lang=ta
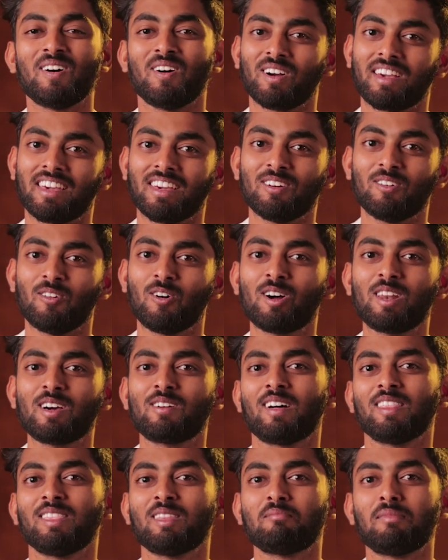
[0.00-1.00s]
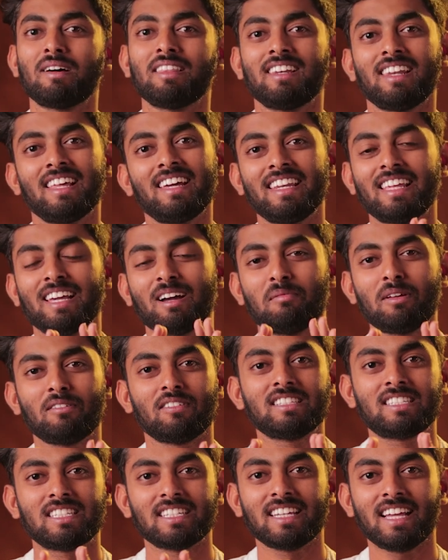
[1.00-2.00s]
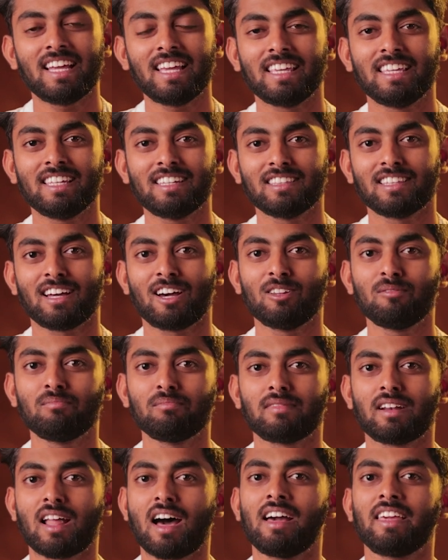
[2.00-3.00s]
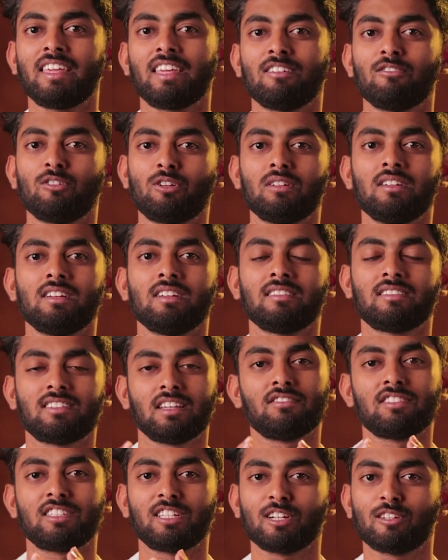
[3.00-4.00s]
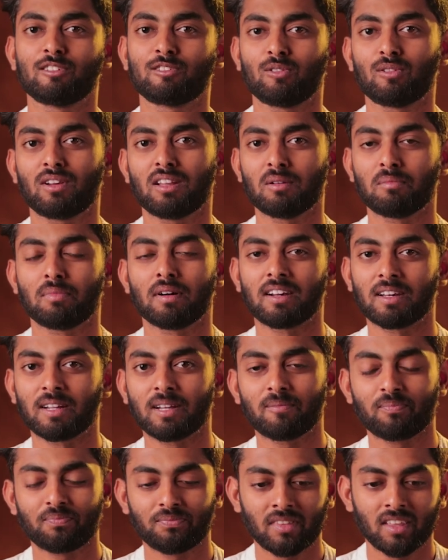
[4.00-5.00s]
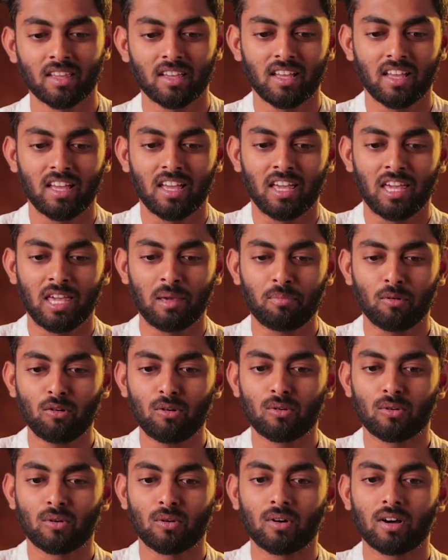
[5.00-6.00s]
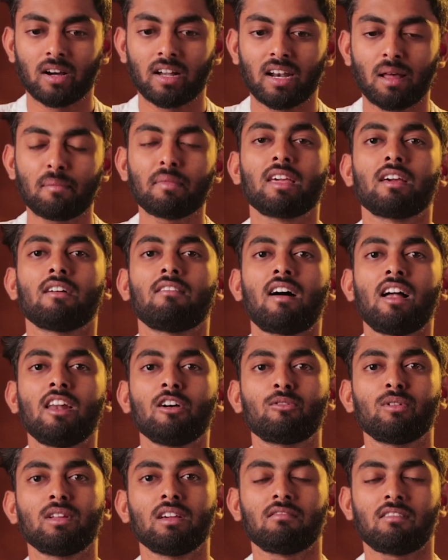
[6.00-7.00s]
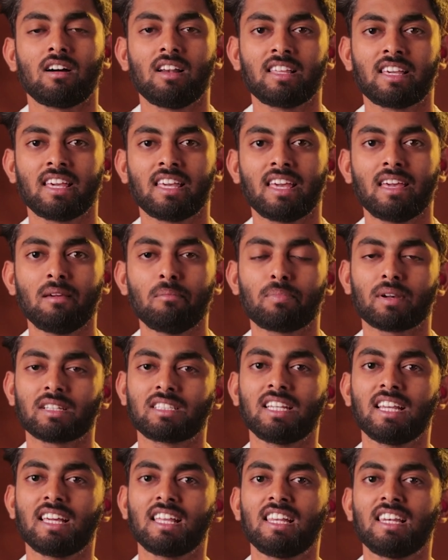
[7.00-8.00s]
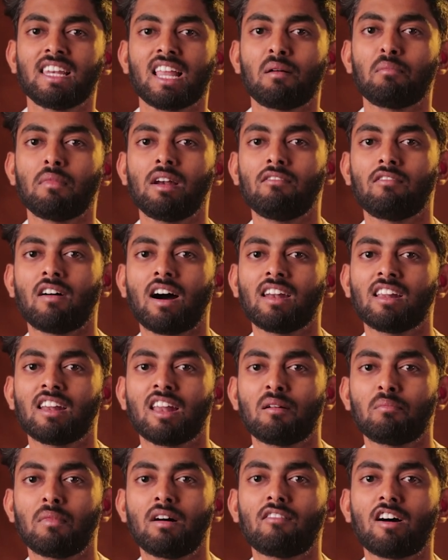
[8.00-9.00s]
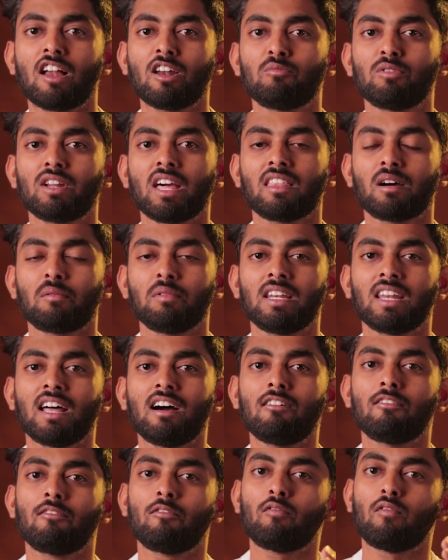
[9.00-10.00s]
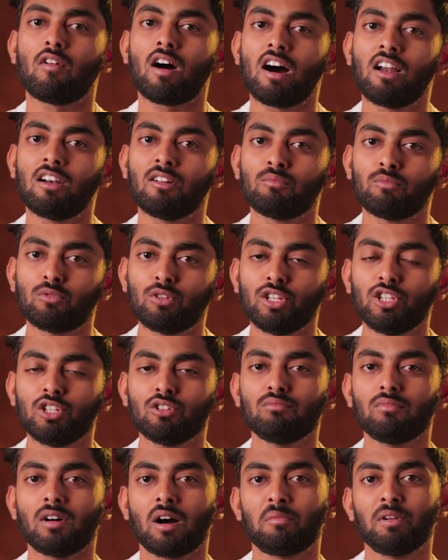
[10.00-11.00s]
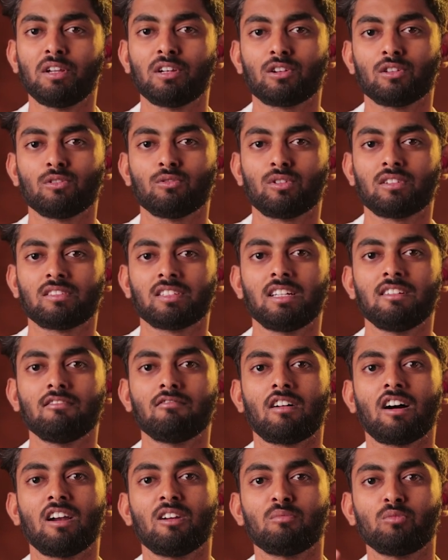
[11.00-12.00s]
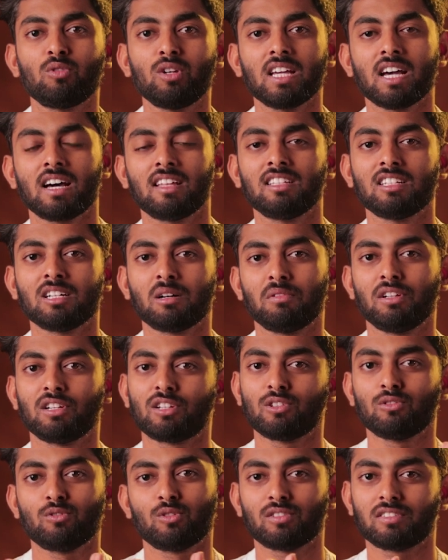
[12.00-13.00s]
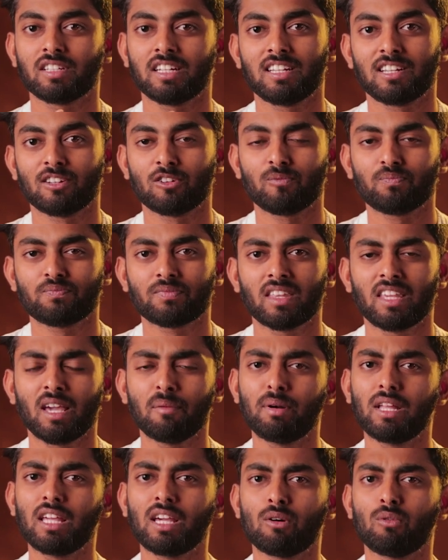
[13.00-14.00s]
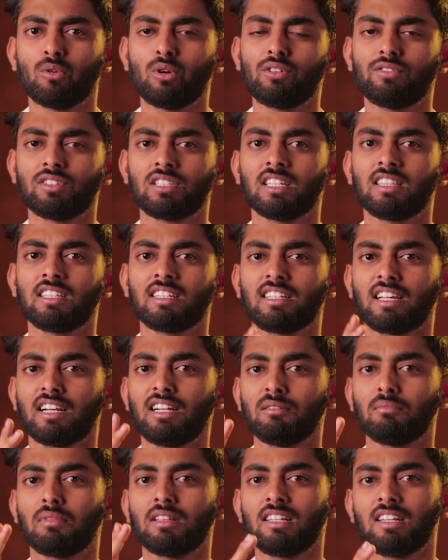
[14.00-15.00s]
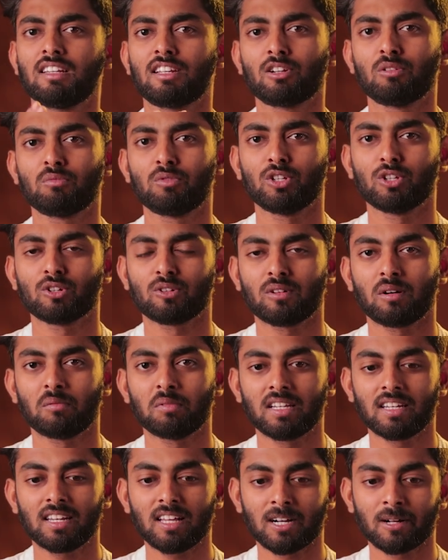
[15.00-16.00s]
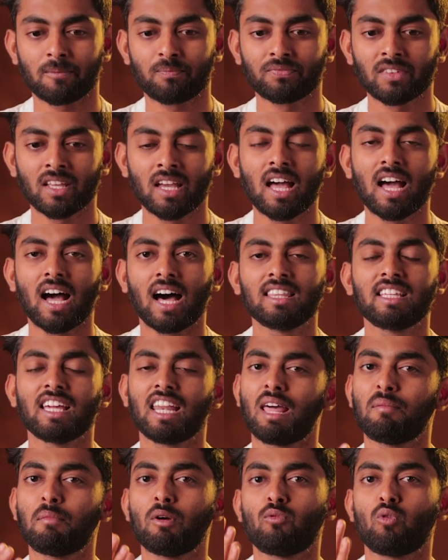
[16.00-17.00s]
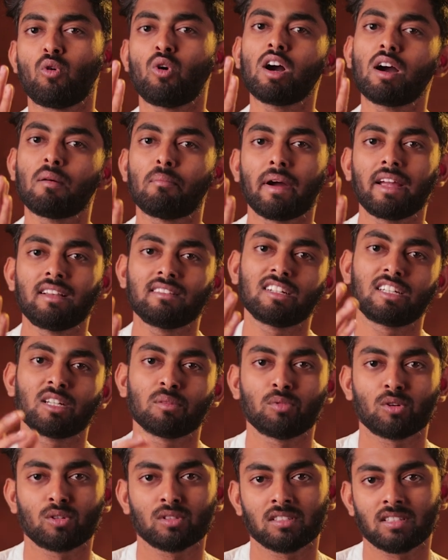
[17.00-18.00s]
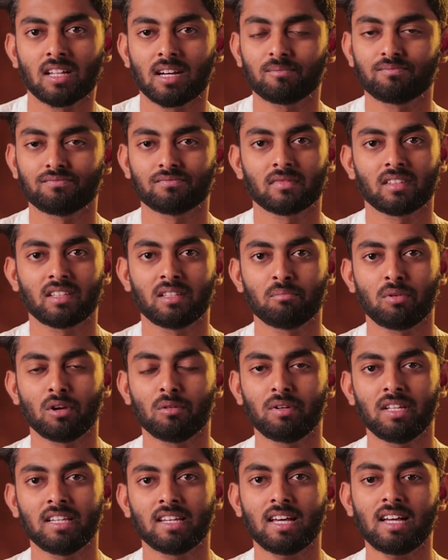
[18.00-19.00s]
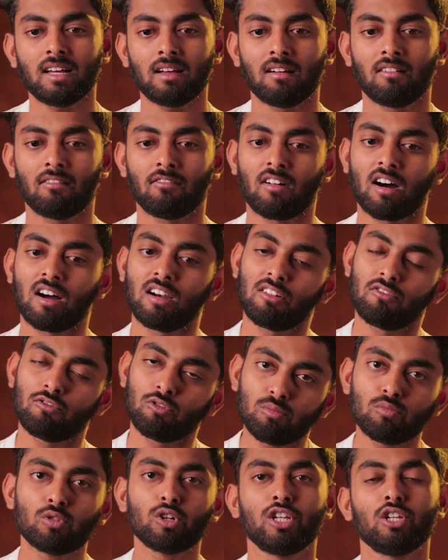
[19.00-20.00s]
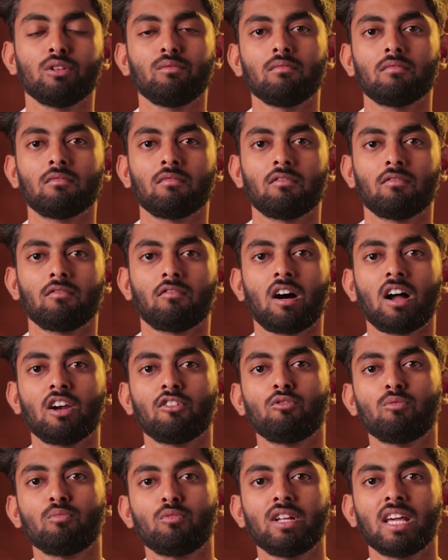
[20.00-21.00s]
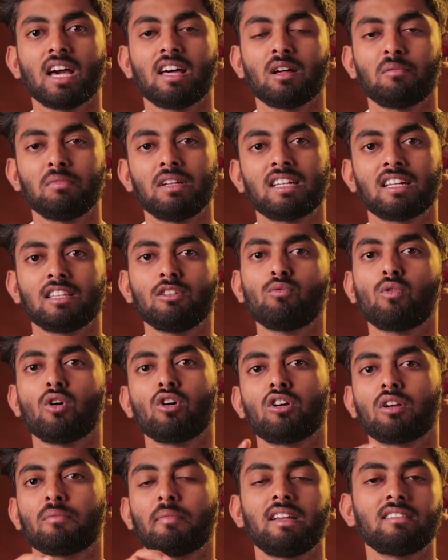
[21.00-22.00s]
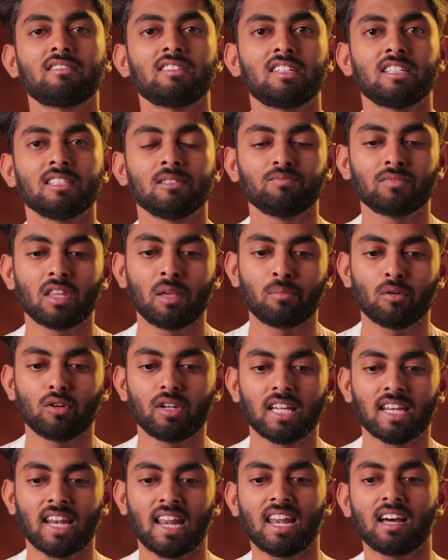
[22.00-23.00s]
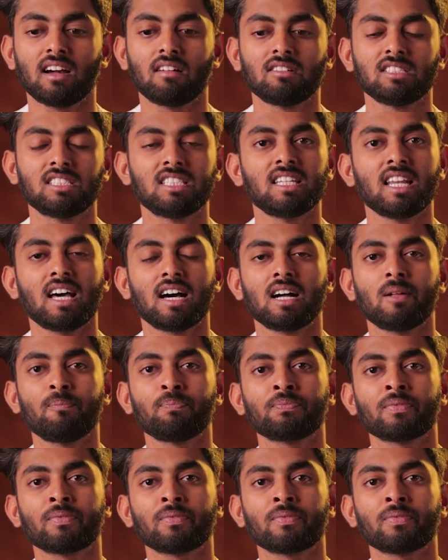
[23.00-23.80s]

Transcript: ஓகே உங்களுக்கு வந்த பதிலை நீங்கள் அப்படியே வச்சுங்க இருந்தாலும் நான் இங்கே ஒரு சில விஷயங்கள் சொல்கிறத பாருங்கள் இப்போது நம்ம இங்கே வாழக்கூடிய வாழ்க்கையை பிரச்சனைகள் இல்லாமல் வாழலாமா வாழ முடியாது அப்படின்னா வாழ முடியும் அப்படின்றது ஒரு சைடு வாழ முடியாது அப்படின்றது ஒரு சைடு இருக்கும் எப்படிங்க ஒரு விஷயத்துக்கு ரெண்டு பதில் இருக்க முடியும் அப்படின்னா அது எல்லாமே உங்கள் மைண்ட் செட்டை பொறுத்து தான் இப்போ எப்படின்னா வாழவும் முடியும் வாழவும் முடியாது அப்படின்றது உங்களோட மைண்ட் செட்டு இப்போ நீங்கள் நல்லா கவனிச்சிங்கன்னா